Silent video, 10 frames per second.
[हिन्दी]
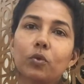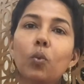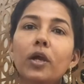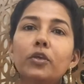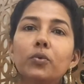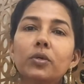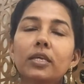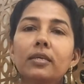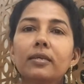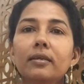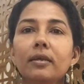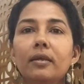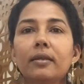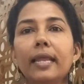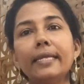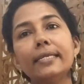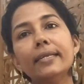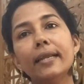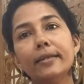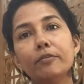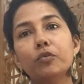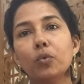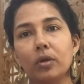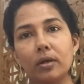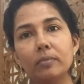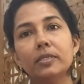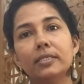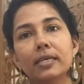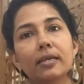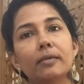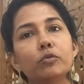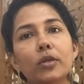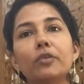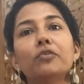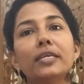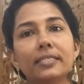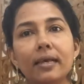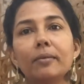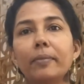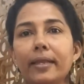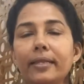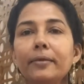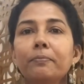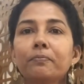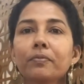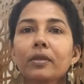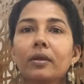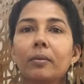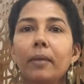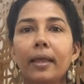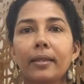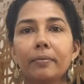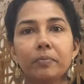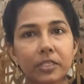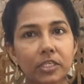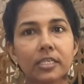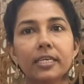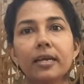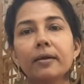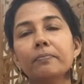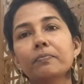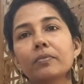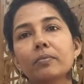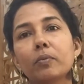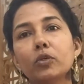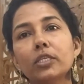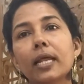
हुआ यूँ कि 1994 अभी से करीब 25 साल पहले मैंने पीजी किया पोस्ट